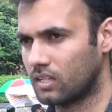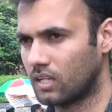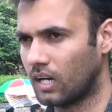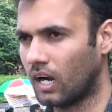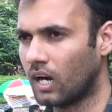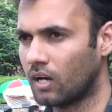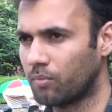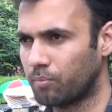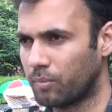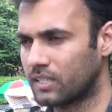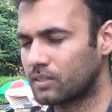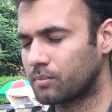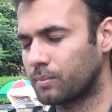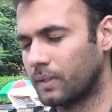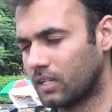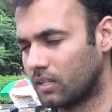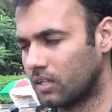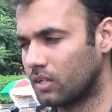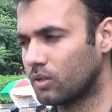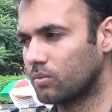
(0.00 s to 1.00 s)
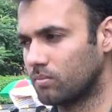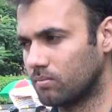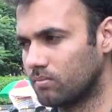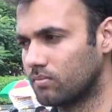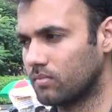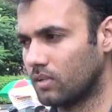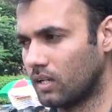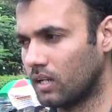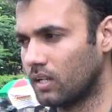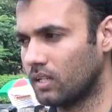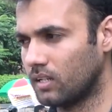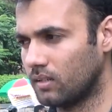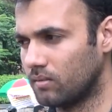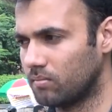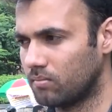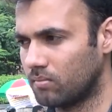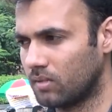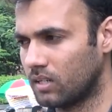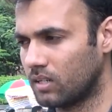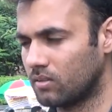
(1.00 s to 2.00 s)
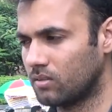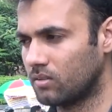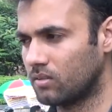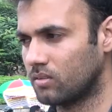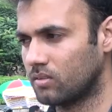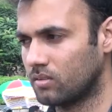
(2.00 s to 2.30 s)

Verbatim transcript: థర్డ్ పర్స్పెక్టివ్ అదే మనం